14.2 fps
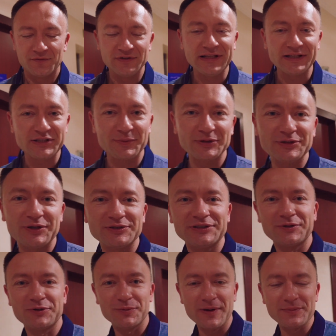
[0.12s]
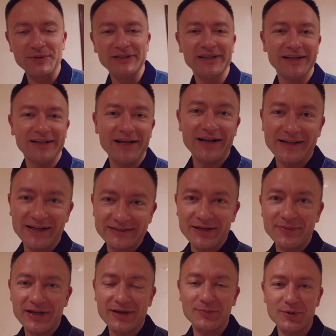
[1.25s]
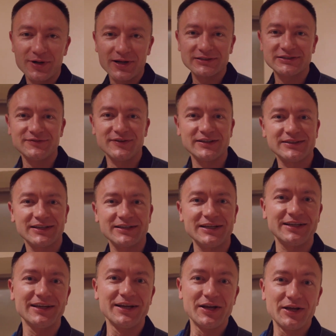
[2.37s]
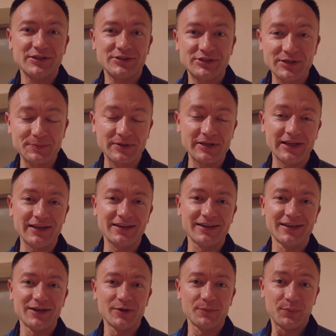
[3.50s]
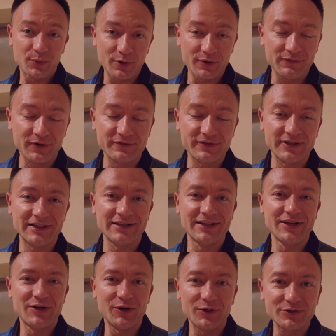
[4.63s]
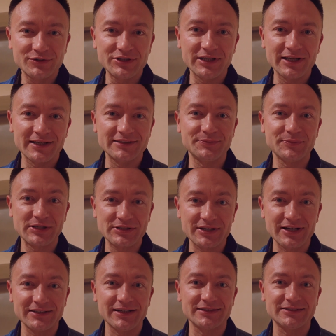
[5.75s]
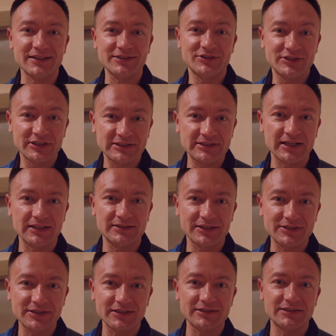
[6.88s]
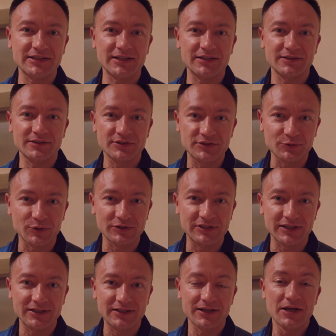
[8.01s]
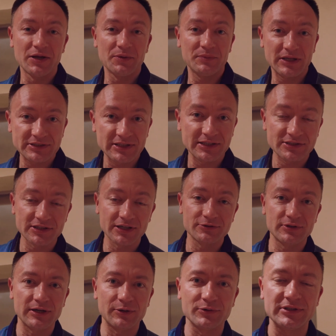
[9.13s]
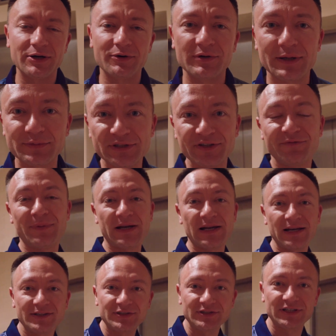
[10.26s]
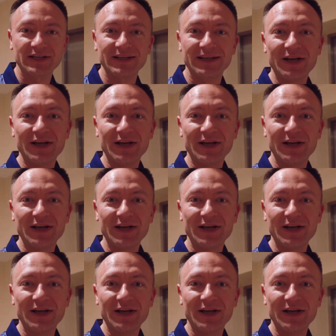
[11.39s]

Witajcie moi drodzy, Kuba Midel, Akademia Bogactwa, taki szybki, półofowy odcinek z mieszkania za 300 tysięcy złotych miesięcznie, które udało nam się w paręnaście